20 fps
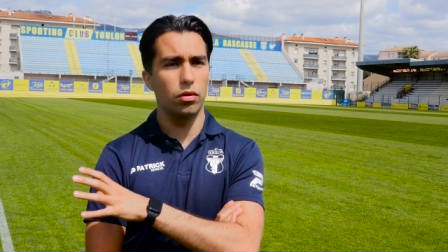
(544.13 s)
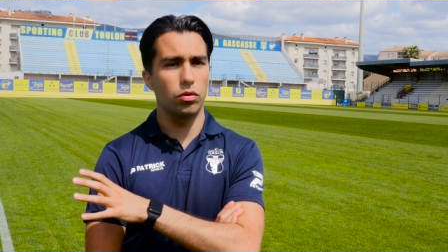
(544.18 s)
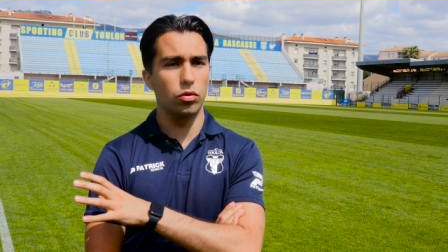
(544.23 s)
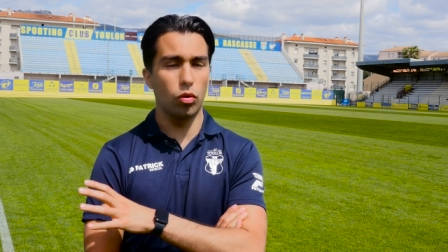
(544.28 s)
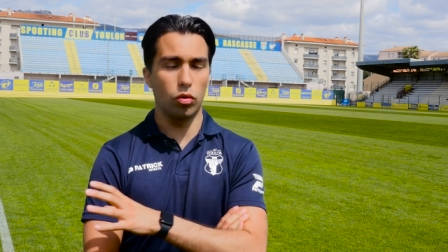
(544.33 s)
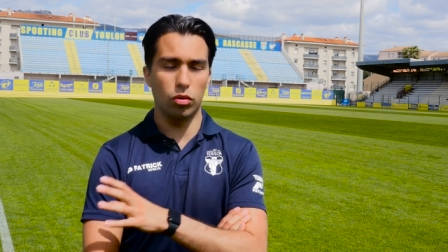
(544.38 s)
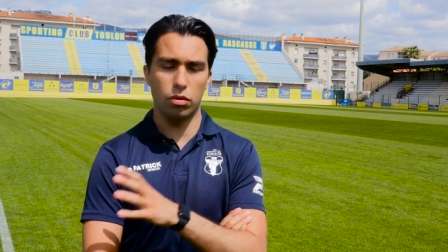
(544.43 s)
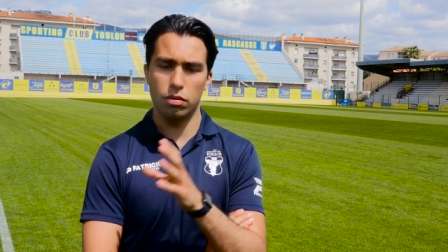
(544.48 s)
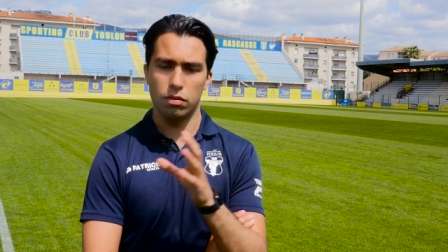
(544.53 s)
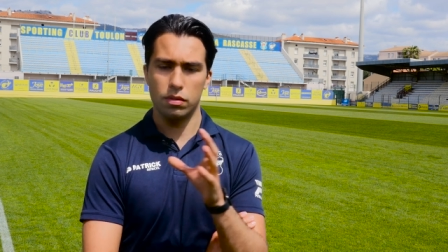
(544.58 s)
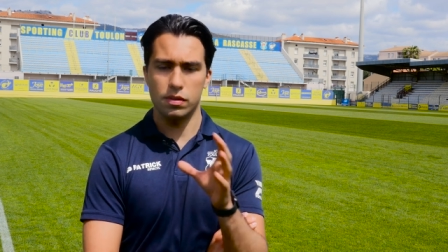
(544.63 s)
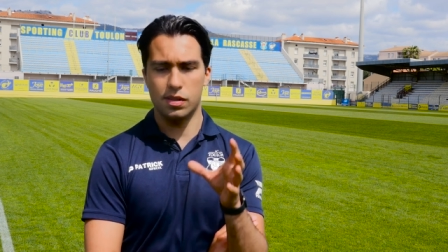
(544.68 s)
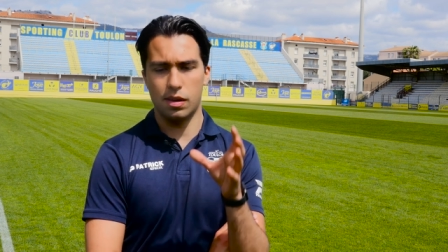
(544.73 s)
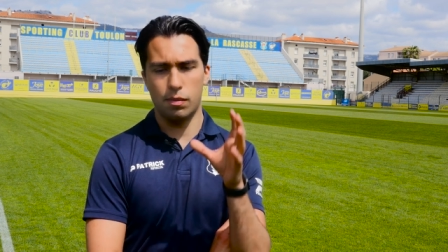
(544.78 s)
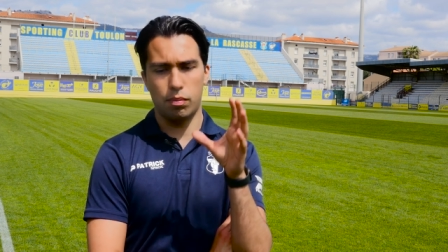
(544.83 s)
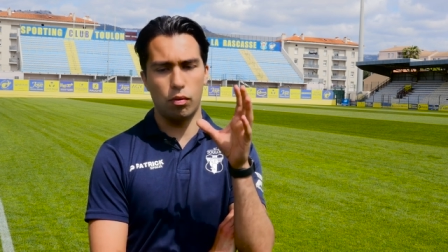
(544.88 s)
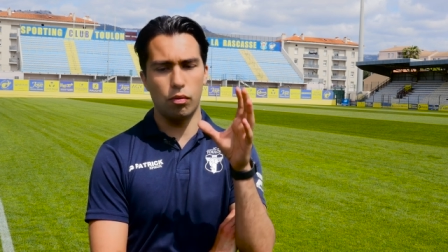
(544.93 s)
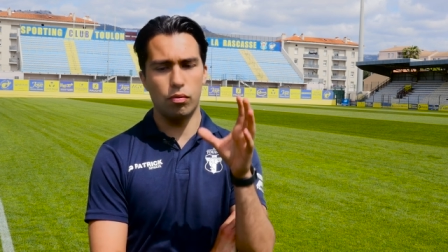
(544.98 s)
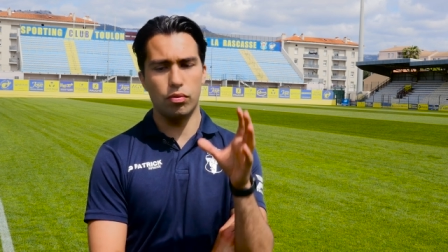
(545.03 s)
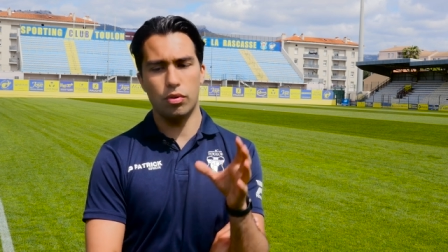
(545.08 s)
Donc ça
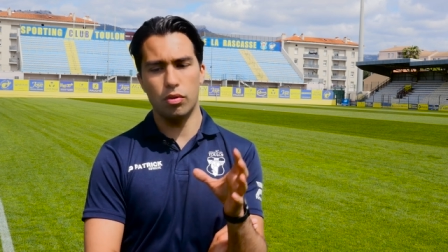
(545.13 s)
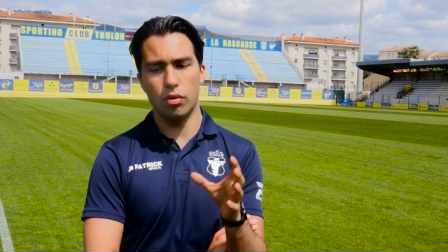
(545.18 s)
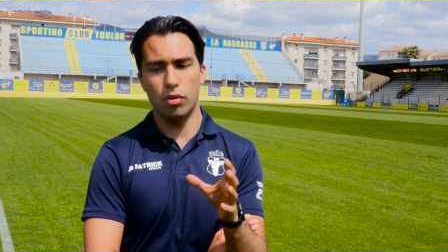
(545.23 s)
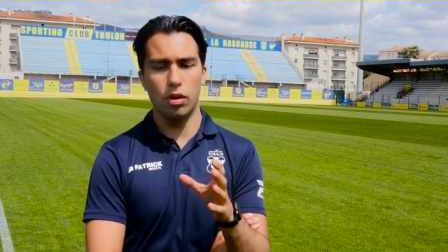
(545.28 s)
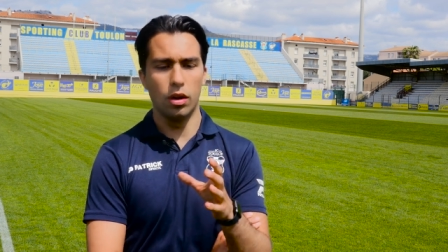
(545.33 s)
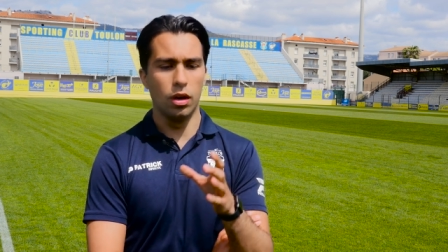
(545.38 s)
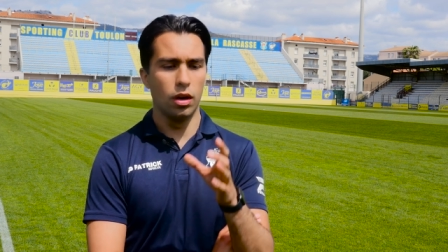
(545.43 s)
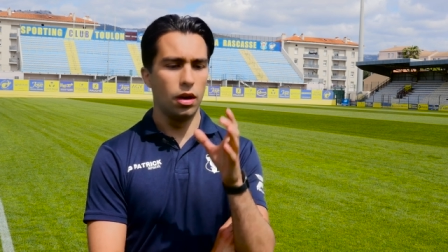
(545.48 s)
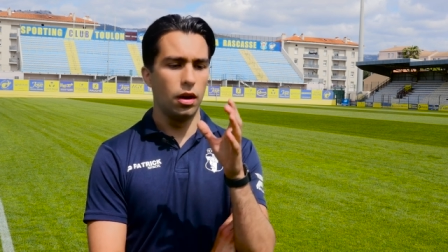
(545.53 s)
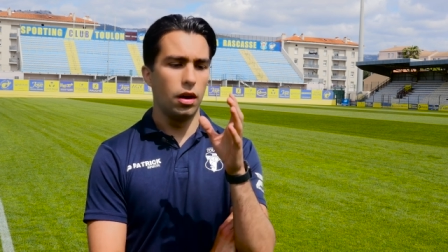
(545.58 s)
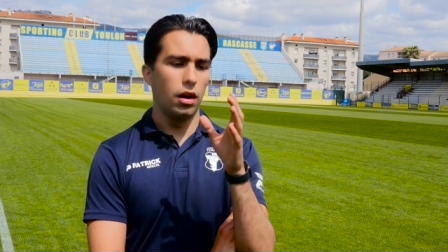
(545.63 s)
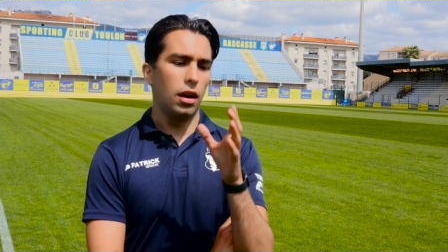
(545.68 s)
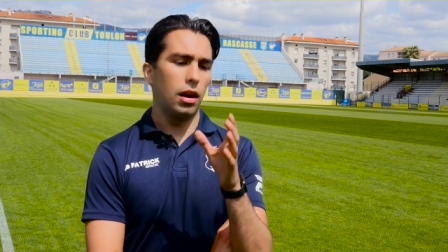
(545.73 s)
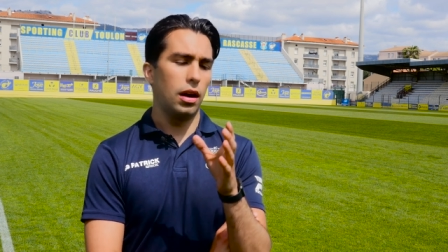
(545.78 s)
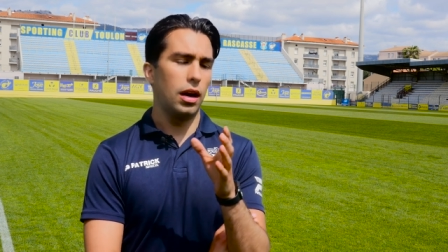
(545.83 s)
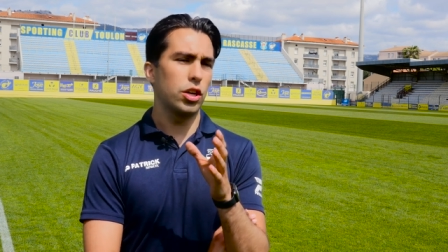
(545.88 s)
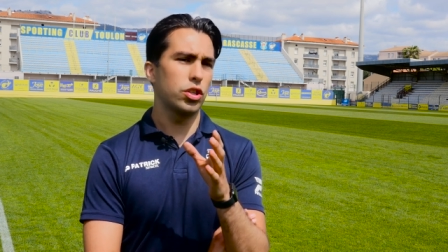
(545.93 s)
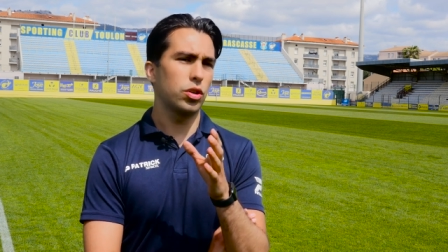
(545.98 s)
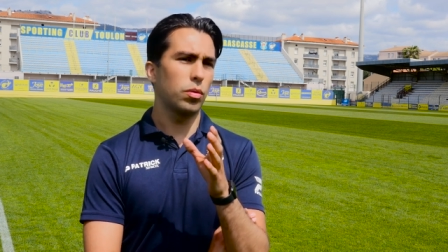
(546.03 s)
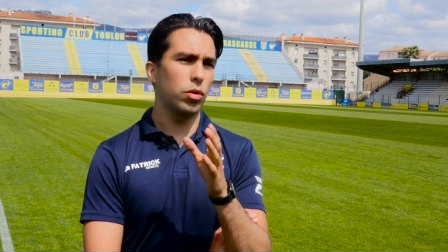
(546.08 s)
prouve que
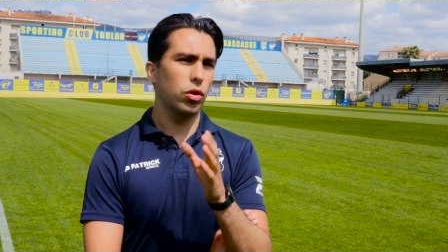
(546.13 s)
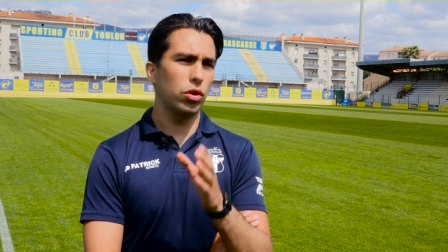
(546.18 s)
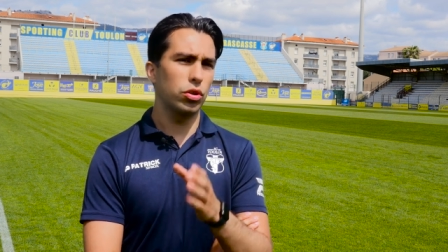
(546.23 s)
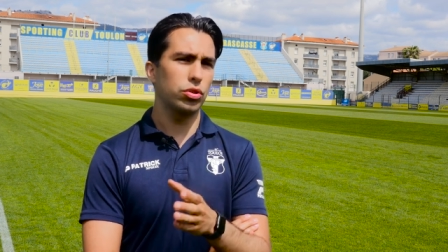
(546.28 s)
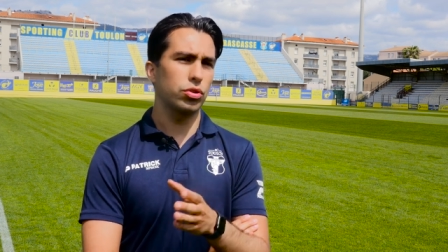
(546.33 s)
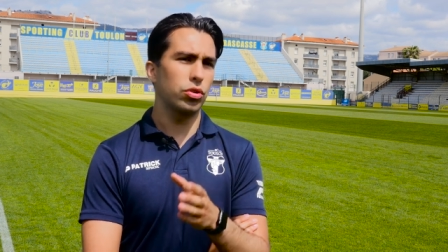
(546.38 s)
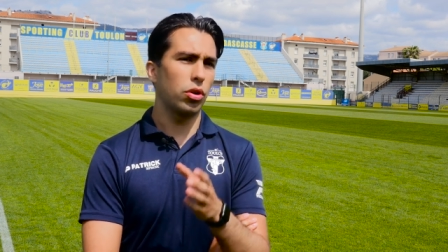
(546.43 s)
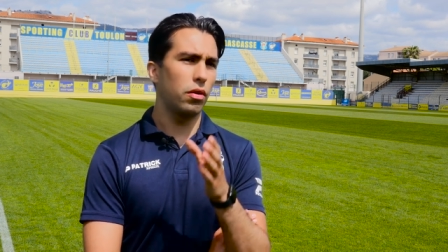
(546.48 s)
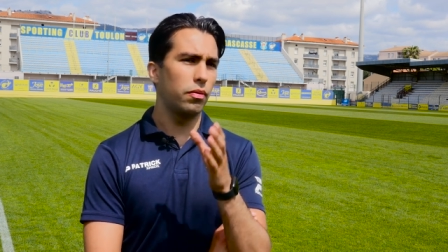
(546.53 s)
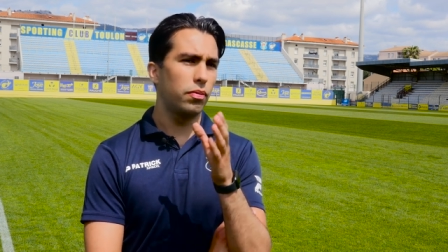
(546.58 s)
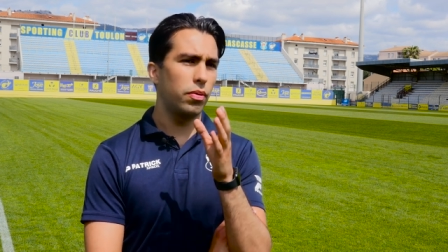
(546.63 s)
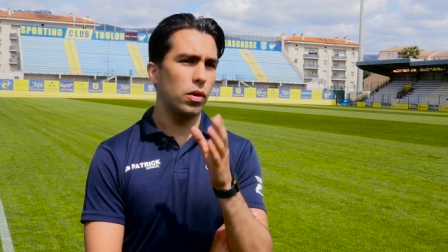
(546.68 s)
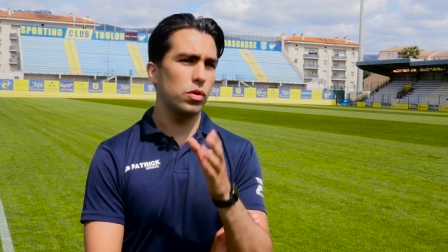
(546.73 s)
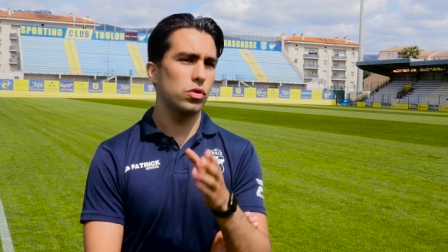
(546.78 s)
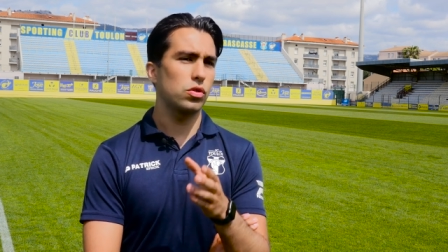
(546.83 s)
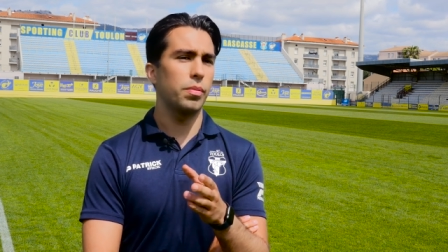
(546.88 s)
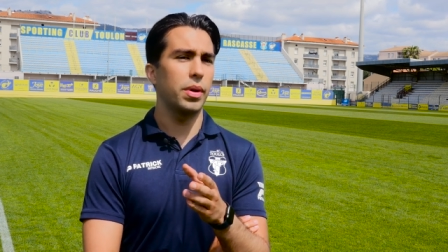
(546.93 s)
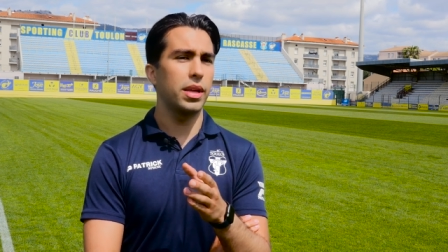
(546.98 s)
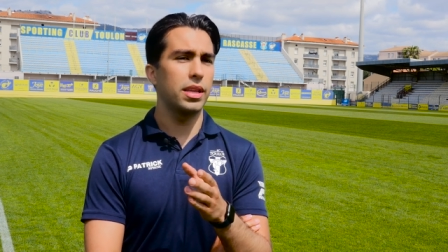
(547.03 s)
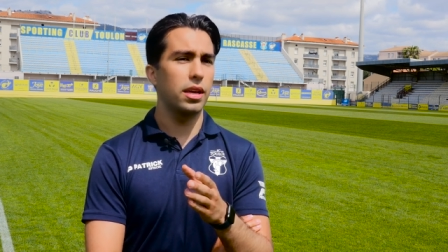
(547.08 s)
la jambe gauche se
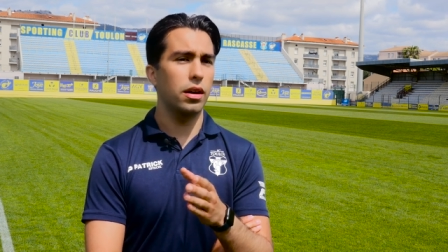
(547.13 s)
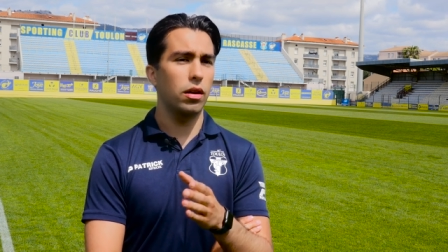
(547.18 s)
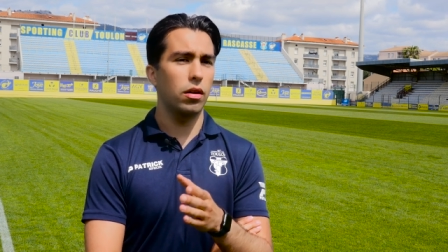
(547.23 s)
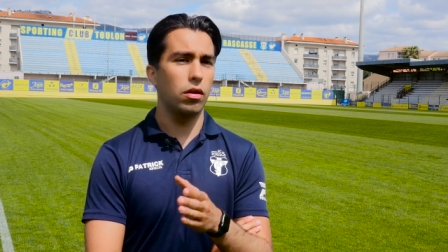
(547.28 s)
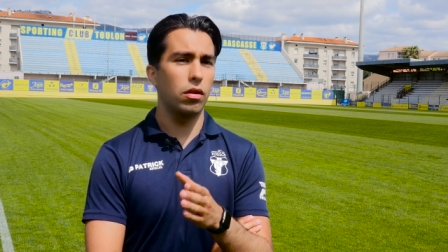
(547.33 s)
renforce de manière